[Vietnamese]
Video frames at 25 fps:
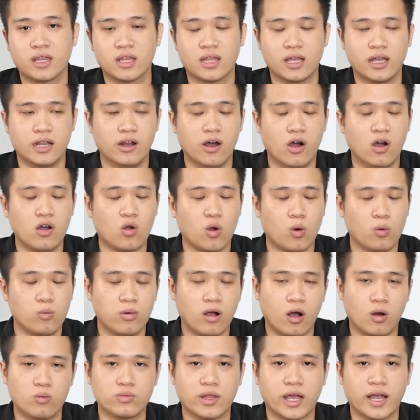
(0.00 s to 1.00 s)
thì nó cũng
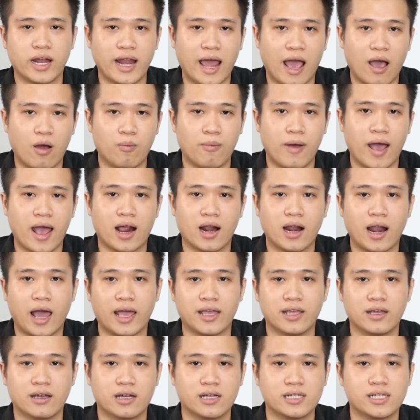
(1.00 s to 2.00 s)
không thể nào mang
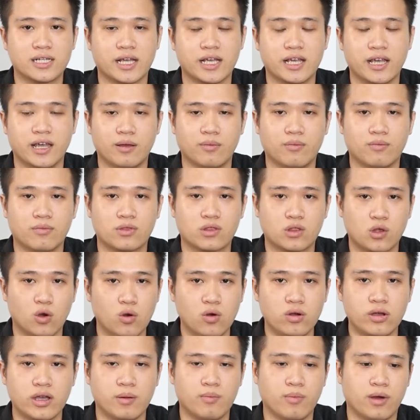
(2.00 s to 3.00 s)
lại những cái trải nghiệm
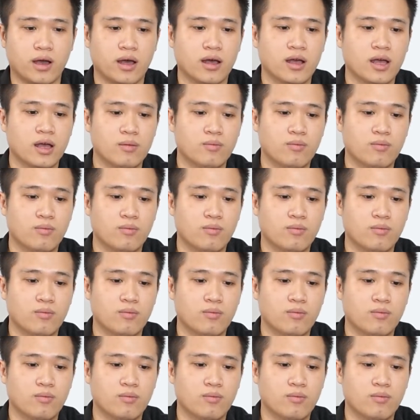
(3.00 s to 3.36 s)
tốt khi mà